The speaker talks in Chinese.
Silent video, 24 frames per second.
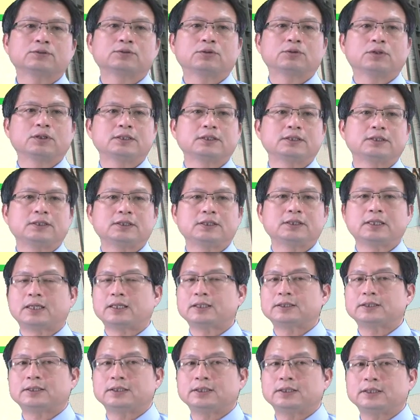果以西
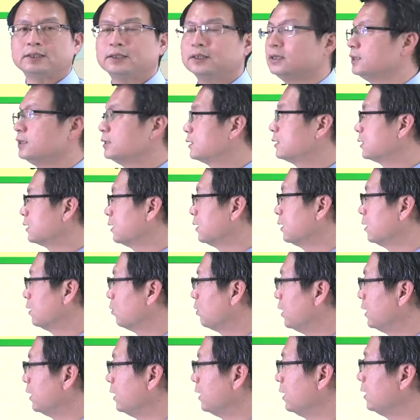雅西十二
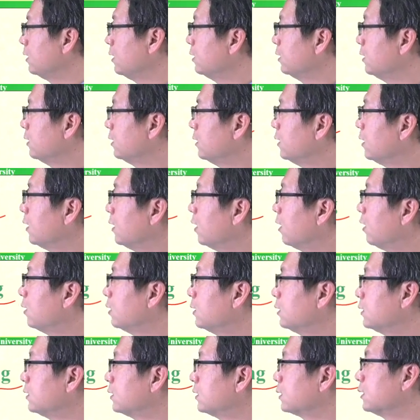为例啊，
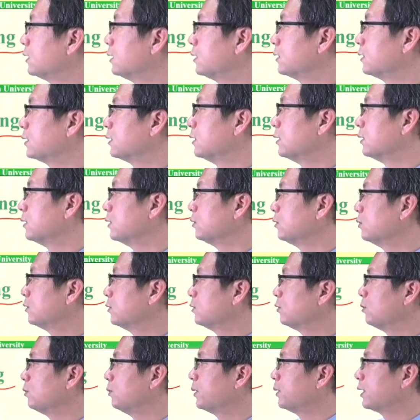以这个十二就是
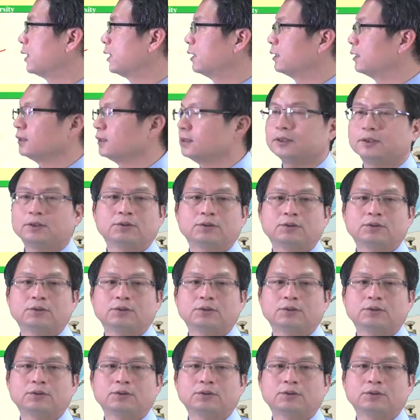我们刚刚有